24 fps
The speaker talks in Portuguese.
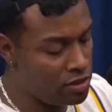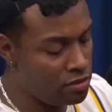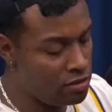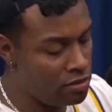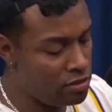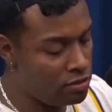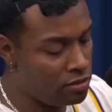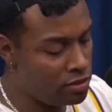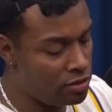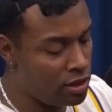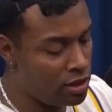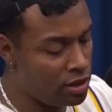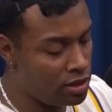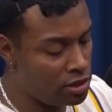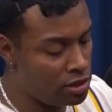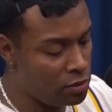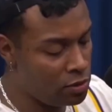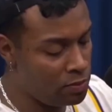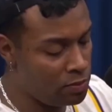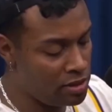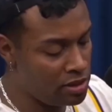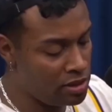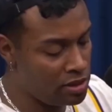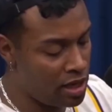eu tenho é que,
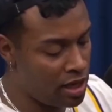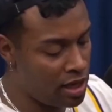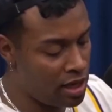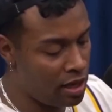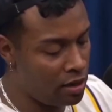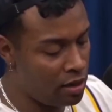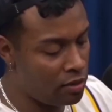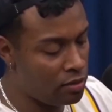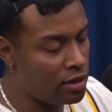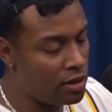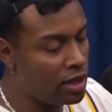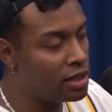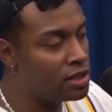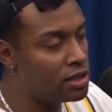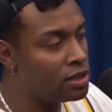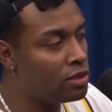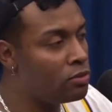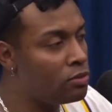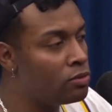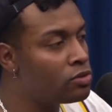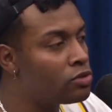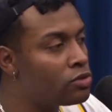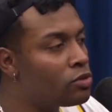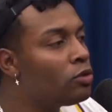tipo assim, a Carol, ela tinha
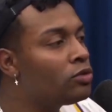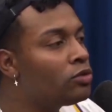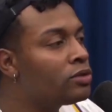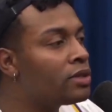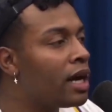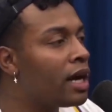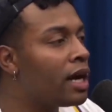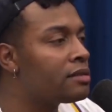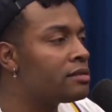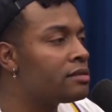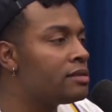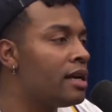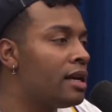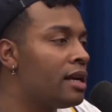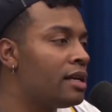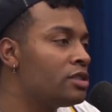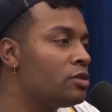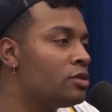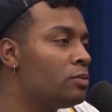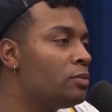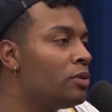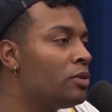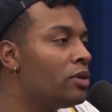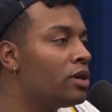alguns contratos, né? Ela
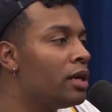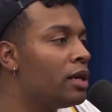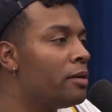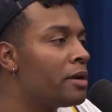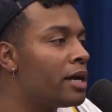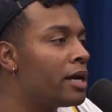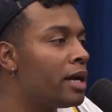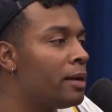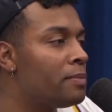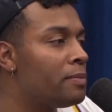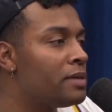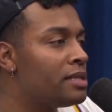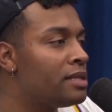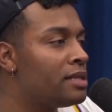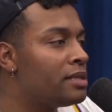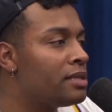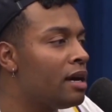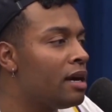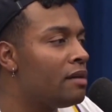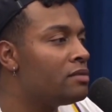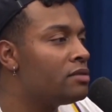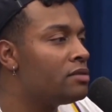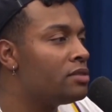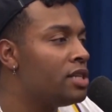tinha um programa que ela
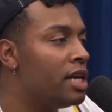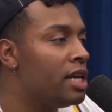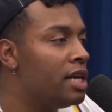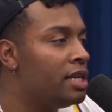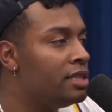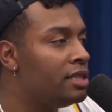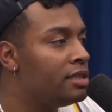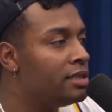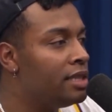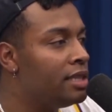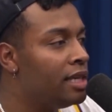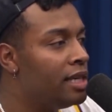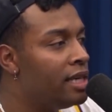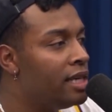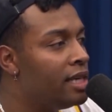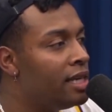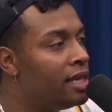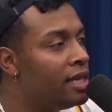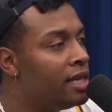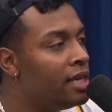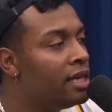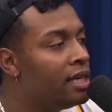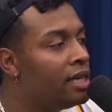apresentava ela no GNT. Ela perdeu várias coisas,